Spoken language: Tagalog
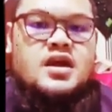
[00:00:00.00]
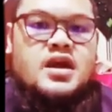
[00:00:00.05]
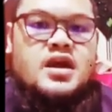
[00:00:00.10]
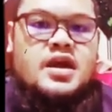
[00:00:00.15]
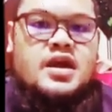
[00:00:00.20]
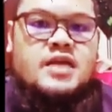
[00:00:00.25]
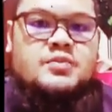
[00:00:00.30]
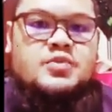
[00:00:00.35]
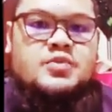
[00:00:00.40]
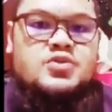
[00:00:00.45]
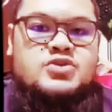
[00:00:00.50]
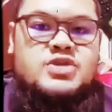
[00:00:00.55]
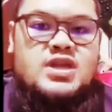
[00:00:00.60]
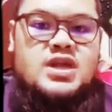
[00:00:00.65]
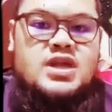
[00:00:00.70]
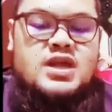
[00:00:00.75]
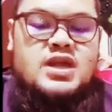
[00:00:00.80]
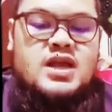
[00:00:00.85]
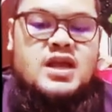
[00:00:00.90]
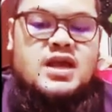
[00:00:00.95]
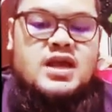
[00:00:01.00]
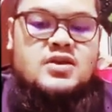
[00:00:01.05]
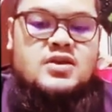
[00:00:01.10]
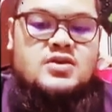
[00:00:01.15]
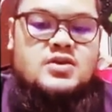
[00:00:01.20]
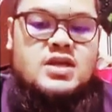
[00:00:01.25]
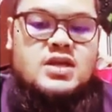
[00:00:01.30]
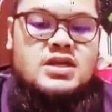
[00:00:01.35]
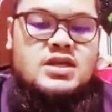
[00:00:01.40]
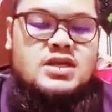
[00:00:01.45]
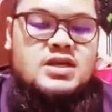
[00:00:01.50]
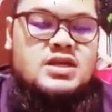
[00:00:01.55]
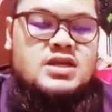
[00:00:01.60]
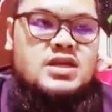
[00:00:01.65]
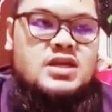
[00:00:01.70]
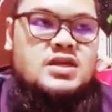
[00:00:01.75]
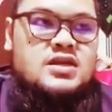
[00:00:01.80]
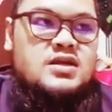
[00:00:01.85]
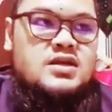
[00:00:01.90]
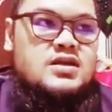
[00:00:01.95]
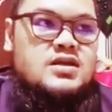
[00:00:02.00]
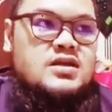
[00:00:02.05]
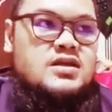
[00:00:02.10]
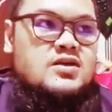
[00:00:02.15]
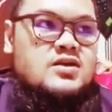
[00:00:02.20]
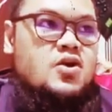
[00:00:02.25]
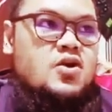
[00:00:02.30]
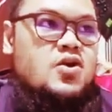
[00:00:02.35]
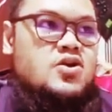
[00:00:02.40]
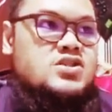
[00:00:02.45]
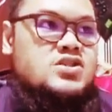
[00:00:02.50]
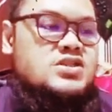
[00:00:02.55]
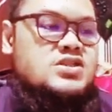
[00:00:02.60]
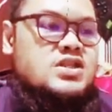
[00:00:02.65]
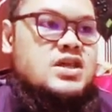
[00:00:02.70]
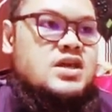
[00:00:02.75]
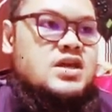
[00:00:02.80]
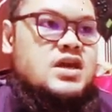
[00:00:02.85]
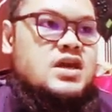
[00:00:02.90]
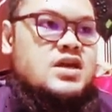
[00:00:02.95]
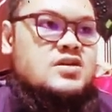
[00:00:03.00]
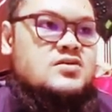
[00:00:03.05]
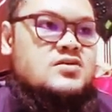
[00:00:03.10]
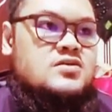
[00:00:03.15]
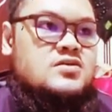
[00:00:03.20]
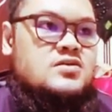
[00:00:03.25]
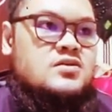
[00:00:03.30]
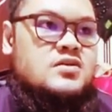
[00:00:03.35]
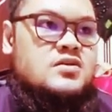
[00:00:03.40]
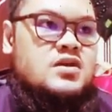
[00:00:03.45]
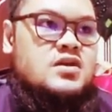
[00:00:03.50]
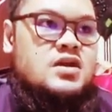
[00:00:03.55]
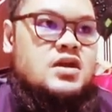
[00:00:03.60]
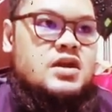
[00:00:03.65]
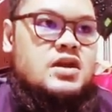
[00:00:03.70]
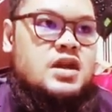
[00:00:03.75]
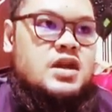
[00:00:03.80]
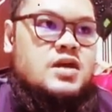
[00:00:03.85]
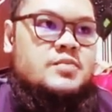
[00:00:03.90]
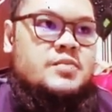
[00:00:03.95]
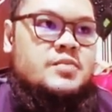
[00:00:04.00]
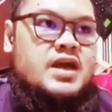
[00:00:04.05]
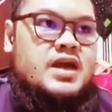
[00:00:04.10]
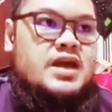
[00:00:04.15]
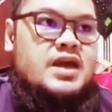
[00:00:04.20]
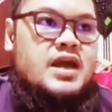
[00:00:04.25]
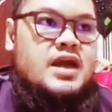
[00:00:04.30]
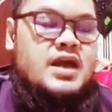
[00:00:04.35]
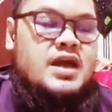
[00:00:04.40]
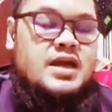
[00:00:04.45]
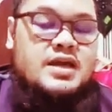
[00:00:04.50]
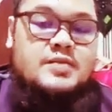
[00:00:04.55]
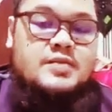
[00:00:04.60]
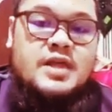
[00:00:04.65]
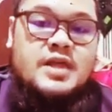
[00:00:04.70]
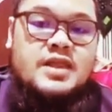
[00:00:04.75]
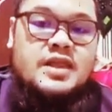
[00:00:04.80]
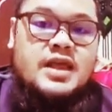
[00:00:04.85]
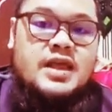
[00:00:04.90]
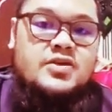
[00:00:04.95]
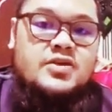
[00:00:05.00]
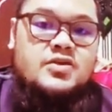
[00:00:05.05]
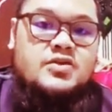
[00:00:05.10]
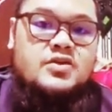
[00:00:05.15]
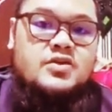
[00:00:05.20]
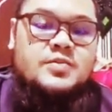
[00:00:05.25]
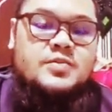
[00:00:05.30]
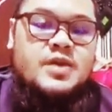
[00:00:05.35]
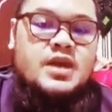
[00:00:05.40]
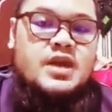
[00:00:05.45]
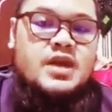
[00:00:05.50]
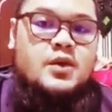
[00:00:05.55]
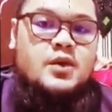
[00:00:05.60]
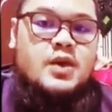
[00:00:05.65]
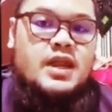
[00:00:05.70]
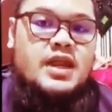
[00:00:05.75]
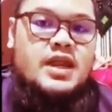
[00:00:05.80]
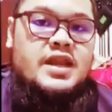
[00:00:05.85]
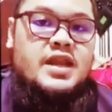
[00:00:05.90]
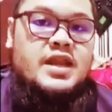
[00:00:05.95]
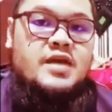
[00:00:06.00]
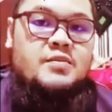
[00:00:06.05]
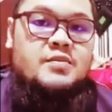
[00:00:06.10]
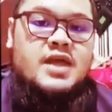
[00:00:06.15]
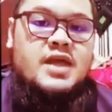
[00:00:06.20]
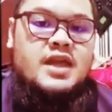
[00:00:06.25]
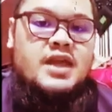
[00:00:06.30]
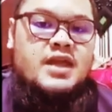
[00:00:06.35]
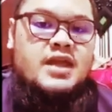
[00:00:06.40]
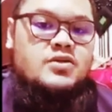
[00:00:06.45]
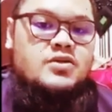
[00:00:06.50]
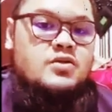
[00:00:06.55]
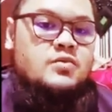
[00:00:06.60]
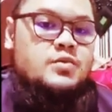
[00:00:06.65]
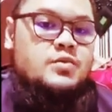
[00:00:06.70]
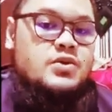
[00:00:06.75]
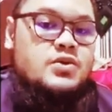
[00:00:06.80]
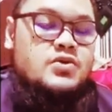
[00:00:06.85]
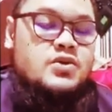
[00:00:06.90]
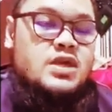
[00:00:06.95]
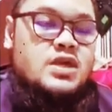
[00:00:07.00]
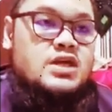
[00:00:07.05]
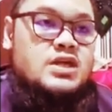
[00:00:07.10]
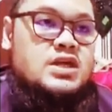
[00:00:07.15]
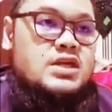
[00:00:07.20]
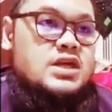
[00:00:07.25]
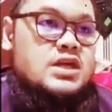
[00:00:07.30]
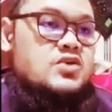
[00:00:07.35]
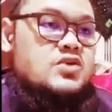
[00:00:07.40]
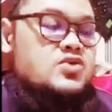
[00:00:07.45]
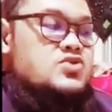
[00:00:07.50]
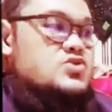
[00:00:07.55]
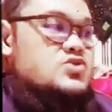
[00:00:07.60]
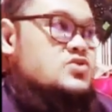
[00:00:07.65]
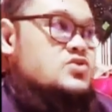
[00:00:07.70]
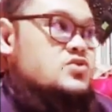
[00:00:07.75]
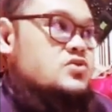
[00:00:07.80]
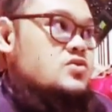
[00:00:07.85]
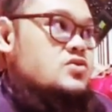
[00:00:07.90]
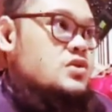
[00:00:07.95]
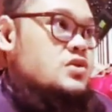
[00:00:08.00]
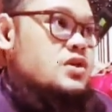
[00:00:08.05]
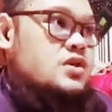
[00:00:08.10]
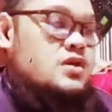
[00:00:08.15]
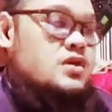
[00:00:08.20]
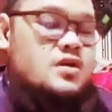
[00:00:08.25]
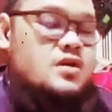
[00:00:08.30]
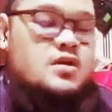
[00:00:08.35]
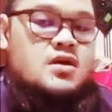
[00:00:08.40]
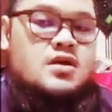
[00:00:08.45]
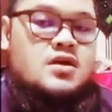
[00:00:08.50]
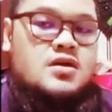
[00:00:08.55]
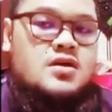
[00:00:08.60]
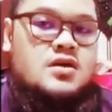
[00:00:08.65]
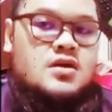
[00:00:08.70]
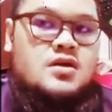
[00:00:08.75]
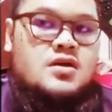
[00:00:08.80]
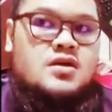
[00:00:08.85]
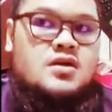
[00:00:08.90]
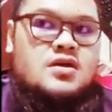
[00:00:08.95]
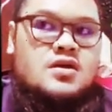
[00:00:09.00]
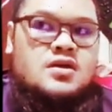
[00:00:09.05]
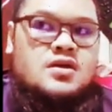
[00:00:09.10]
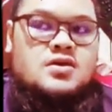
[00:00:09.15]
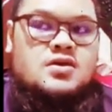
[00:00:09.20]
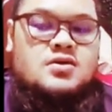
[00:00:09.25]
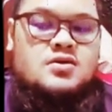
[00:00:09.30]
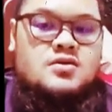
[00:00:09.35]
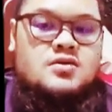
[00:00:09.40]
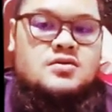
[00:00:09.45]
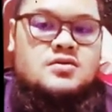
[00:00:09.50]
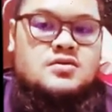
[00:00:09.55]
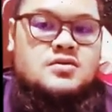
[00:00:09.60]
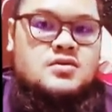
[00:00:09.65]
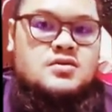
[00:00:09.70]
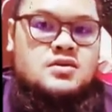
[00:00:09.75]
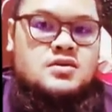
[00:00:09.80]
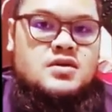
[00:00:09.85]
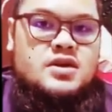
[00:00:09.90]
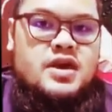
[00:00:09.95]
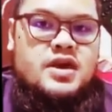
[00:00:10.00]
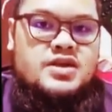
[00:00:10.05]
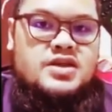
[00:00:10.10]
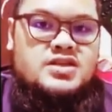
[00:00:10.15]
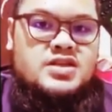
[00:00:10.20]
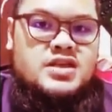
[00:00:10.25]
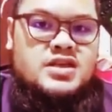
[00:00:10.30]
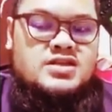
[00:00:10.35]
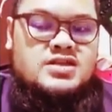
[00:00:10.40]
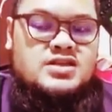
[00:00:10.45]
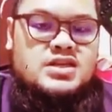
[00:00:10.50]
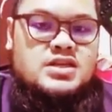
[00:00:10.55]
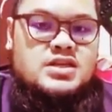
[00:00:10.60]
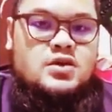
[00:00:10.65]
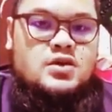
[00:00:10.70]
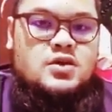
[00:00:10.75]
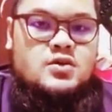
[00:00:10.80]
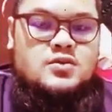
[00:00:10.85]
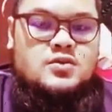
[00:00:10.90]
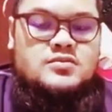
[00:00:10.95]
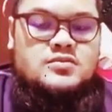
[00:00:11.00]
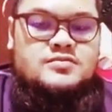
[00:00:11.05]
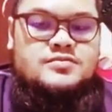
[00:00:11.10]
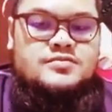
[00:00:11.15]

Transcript: Kaya siya nagkakaroon nagiging cause ng ano ng pagkahimatay or pagkawalan ng malay. Yun po yung nagiging cause nung uh, yung cardiac syncode.